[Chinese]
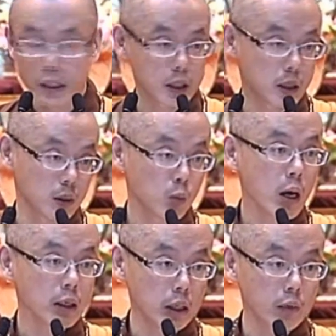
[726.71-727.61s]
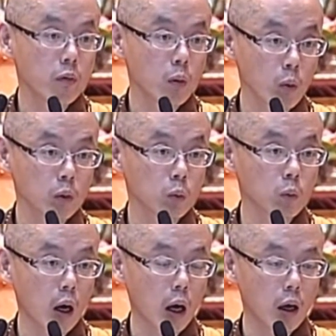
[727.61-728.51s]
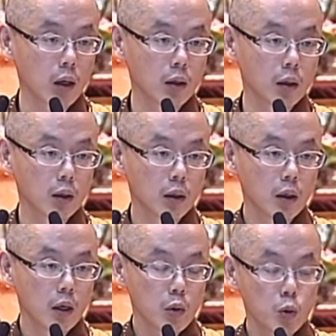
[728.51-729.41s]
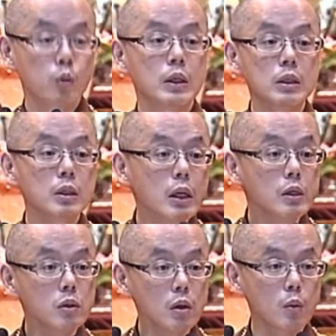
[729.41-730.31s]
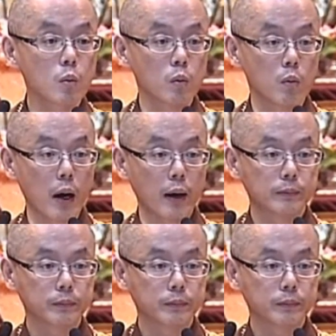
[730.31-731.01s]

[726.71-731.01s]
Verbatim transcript: 十万亿佛国土啊，寻声救苦啊，